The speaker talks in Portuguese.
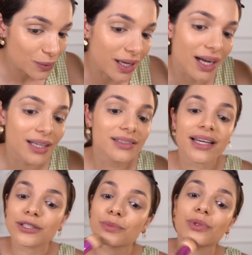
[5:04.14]
lugar,
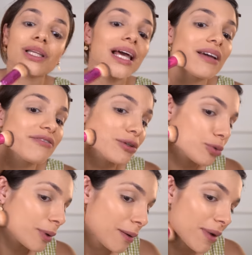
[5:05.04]
até tipo leve
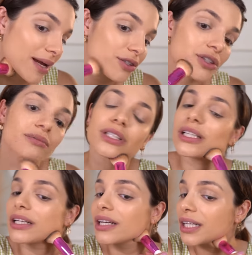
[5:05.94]
indo pra média.
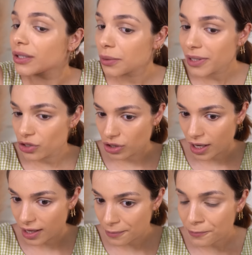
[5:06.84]
Eu não
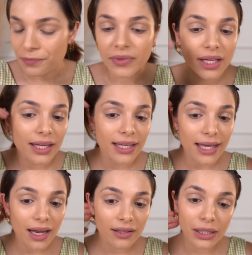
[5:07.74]
achei
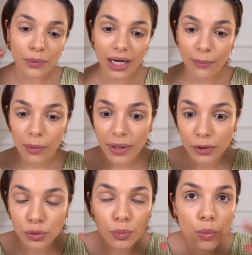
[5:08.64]
que ela tem um
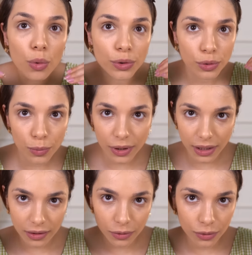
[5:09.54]
acabamento muito
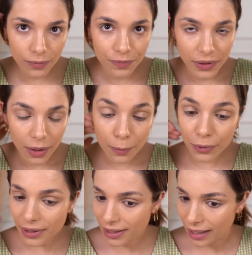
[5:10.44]
bonito.
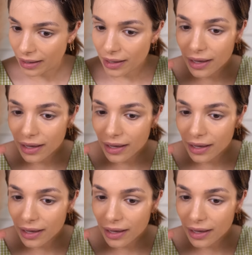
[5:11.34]
Por quê?